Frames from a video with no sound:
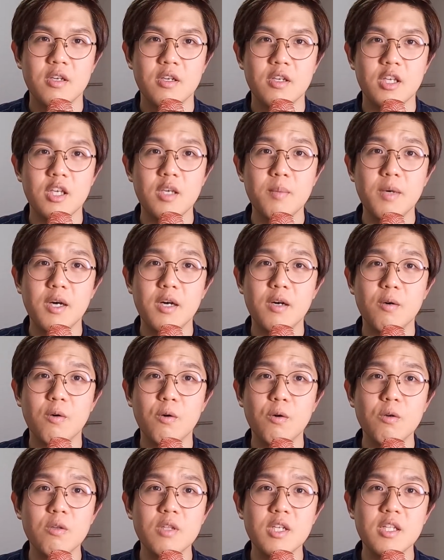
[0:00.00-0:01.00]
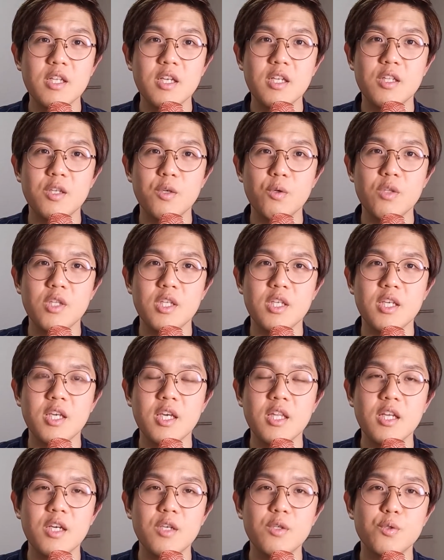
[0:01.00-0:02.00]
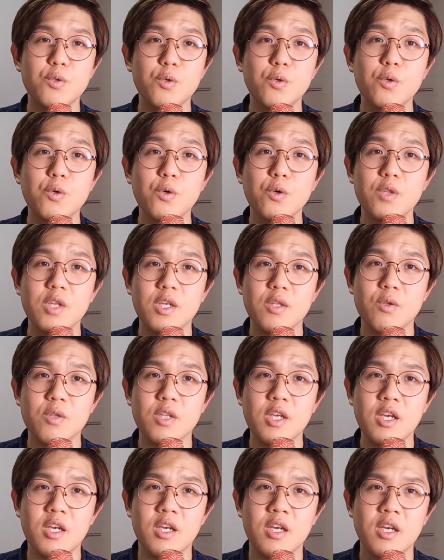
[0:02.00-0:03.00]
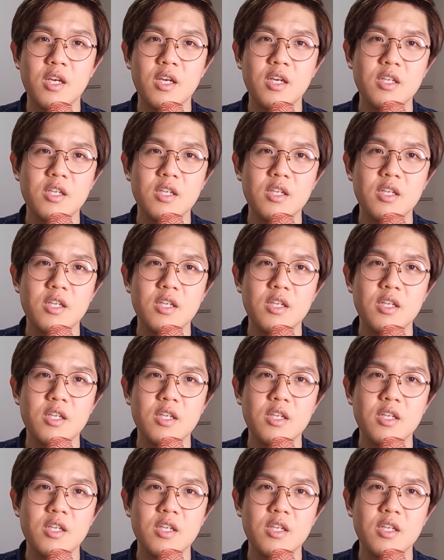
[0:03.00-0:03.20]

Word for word: 今コロナで日本に行けない状況なので